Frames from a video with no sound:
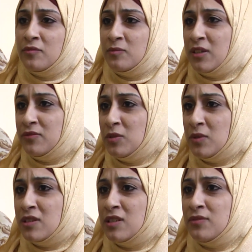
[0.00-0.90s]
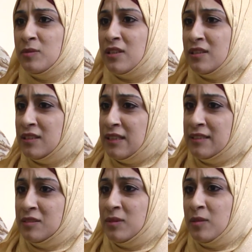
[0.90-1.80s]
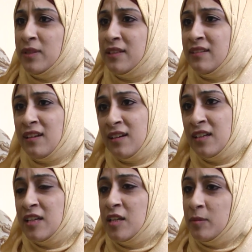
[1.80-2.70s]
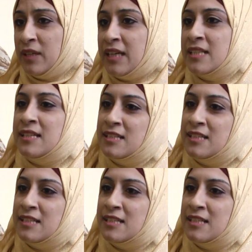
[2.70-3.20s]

ما في وظيفة بدي أضلني قاعدة بالبيت لا بالعكس